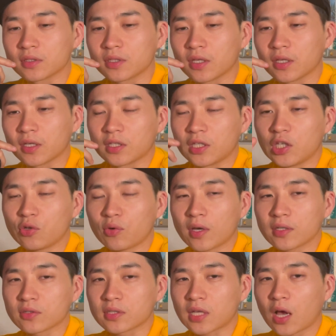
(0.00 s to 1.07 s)
근데
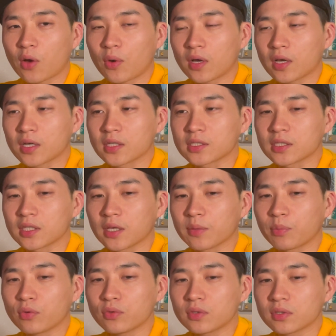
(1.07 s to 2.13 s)
1화에서
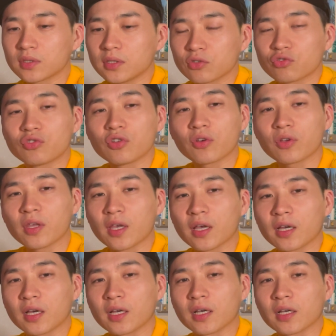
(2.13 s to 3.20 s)
4화까지의 폰트를
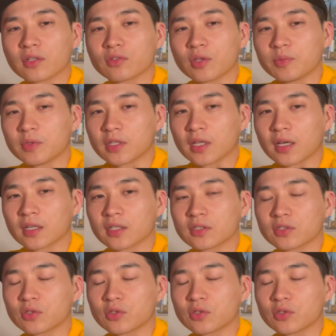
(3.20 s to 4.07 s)
수정해야 됩니다